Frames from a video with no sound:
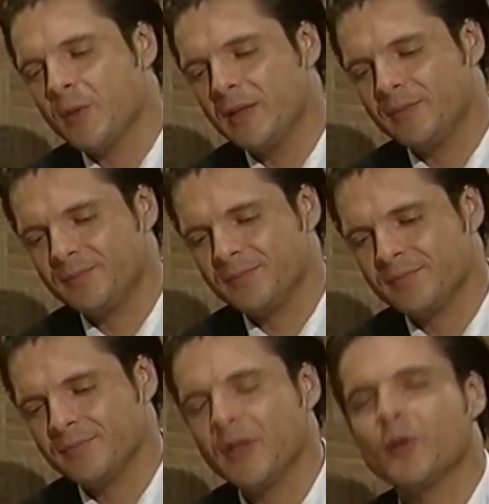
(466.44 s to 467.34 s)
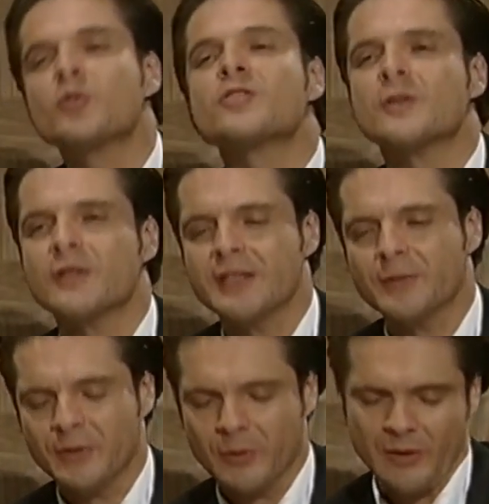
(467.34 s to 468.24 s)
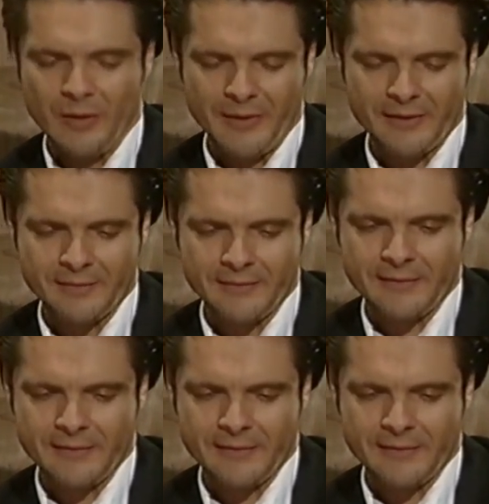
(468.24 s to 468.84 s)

И скажи Мануэлю, нет, лучше я сам ему